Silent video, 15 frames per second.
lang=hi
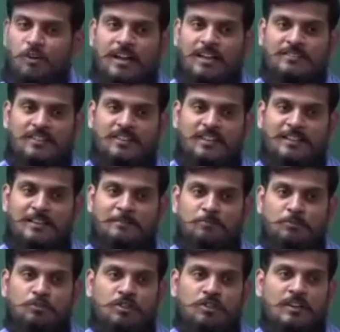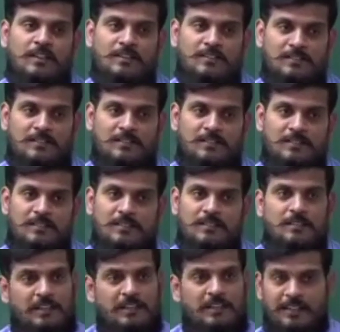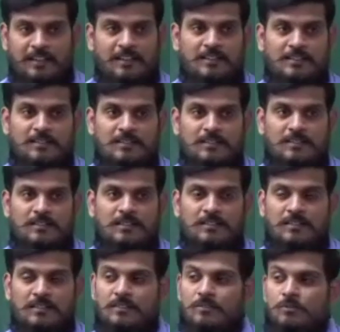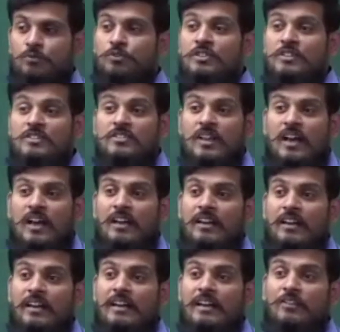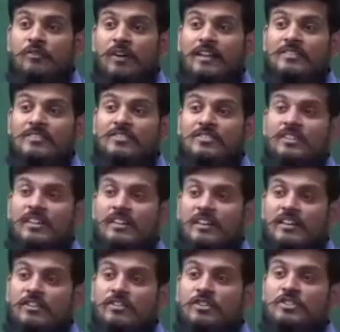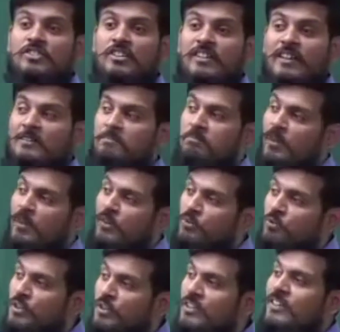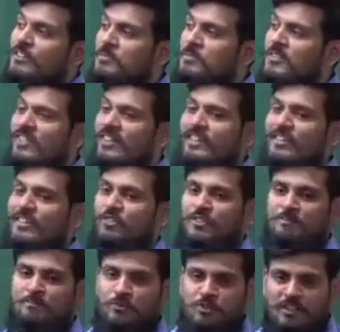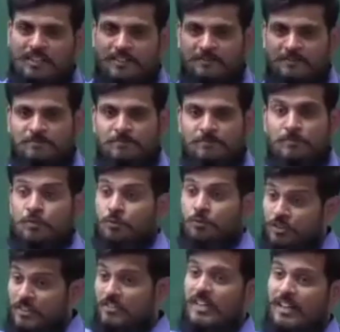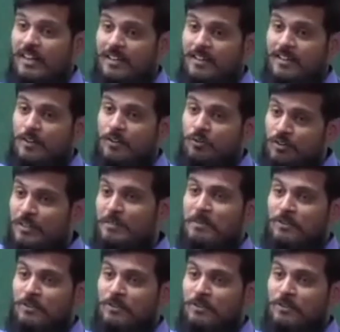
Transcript: नहीं है ये पूछ ले ठीक है उसी साल एडवांस ने इंटीजर टाइप में उन्हीं दस में से एक क्वेश्चन पूछ लिया उसी साल उन्हीं बच्चों के